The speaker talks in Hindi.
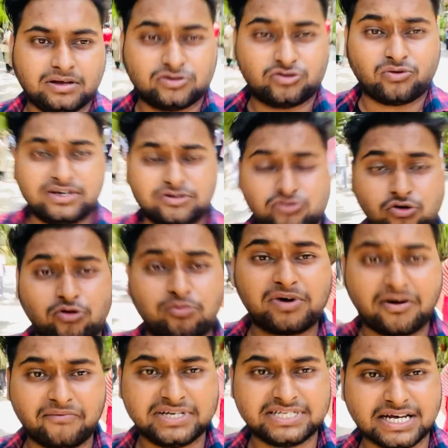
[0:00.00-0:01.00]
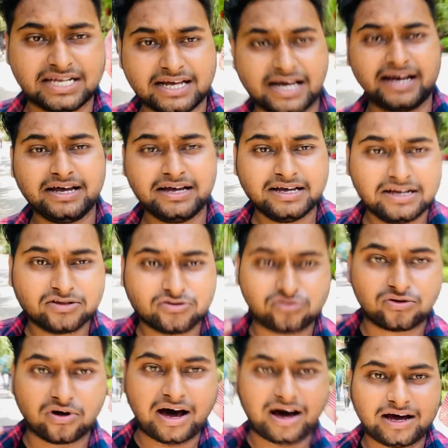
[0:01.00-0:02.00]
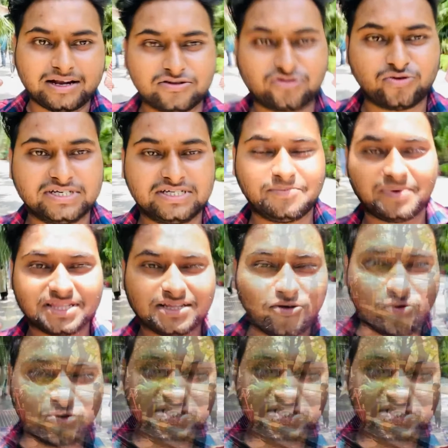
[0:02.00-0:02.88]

सो गाइस धूप काफ़ी ज़्यादा है तो, तो हालत थोड़ी सी पतली हो